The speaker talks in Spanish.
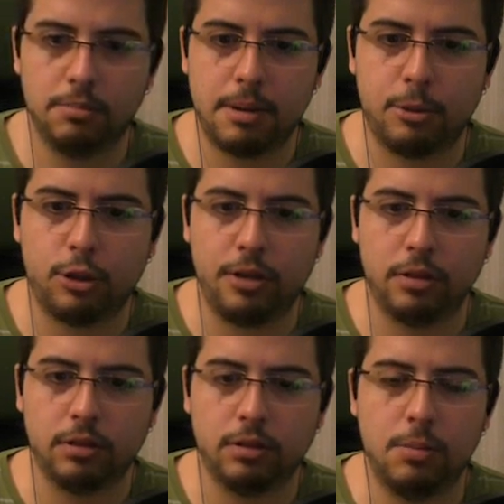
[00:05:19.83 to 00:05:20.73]
Vamos, tío.
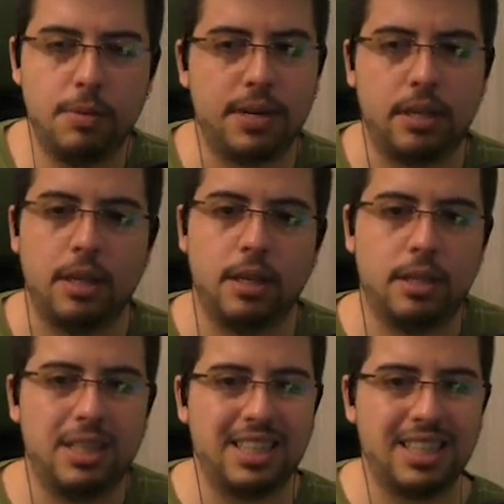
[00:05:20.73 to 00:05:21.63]
No me fastidies.
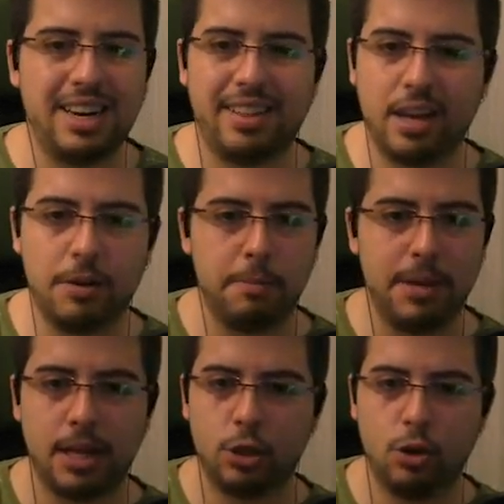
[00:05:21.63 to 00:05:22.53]
Tienes que salir de aquí con
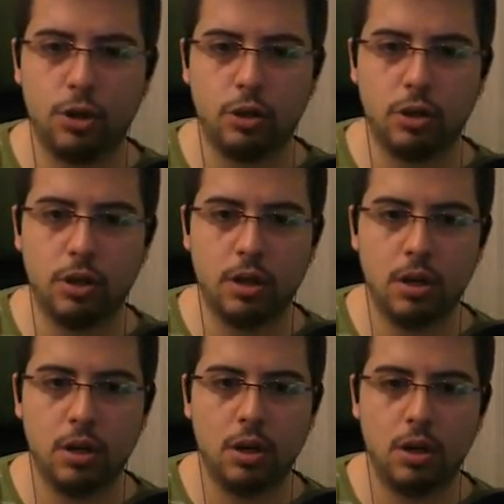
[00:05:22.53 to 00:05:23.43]
vida. Solo eso.
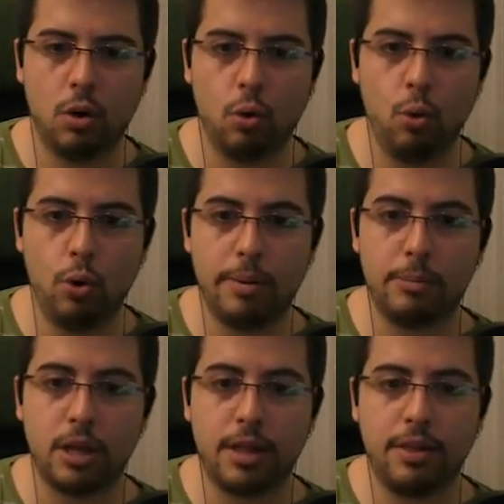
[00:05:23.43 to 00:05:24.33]
Uh, le
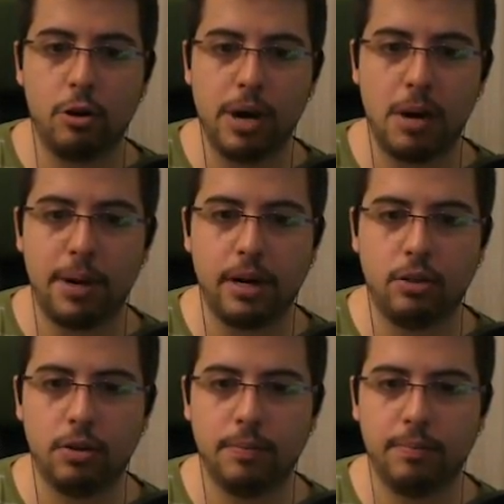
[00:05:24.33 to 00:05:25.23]
vamos a dar de comer al
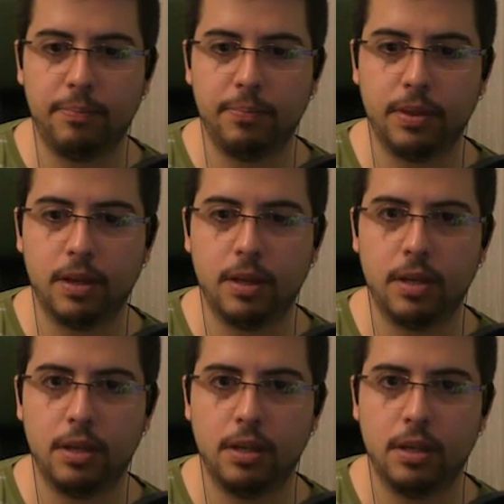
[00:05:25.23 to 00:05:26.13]
perrito. Para tener
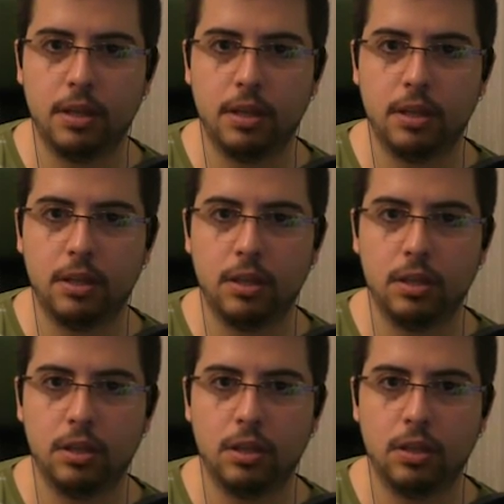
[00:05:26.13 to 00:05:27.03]
contentos a los lobos.
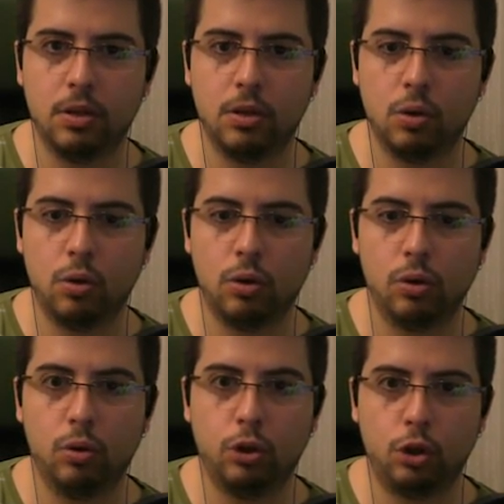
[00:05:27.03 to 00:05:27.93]

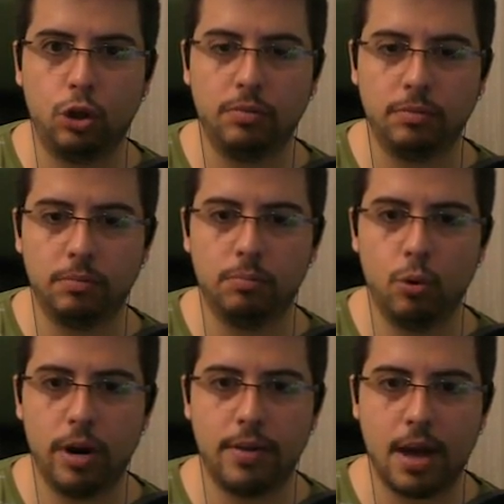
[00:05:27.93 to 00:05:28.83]
Sí,
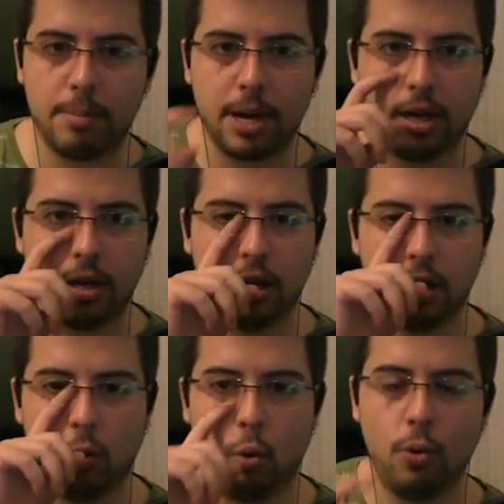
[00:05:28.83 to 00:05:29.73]
buena idea, Mike.
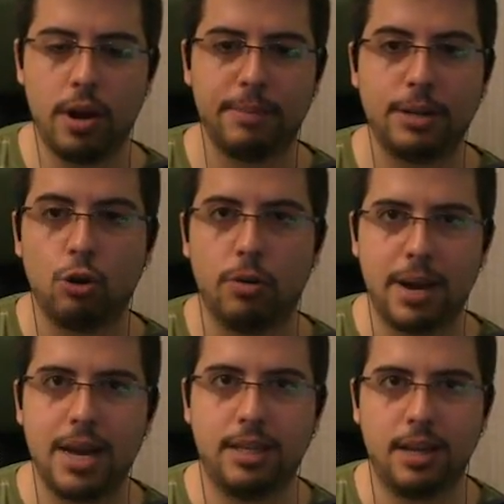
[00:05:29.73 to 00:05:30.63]
Joder, macho,
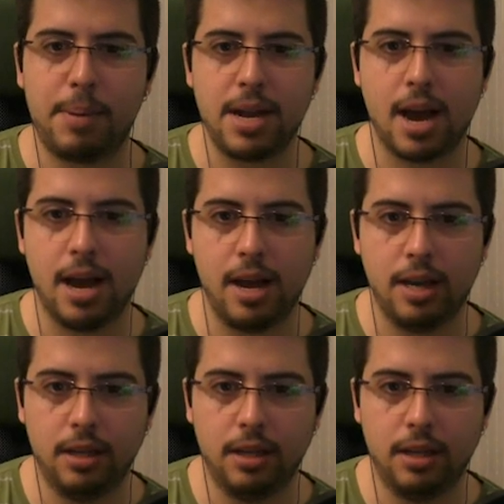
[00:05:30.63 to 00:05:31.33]
Mike se apaña, ¿eh?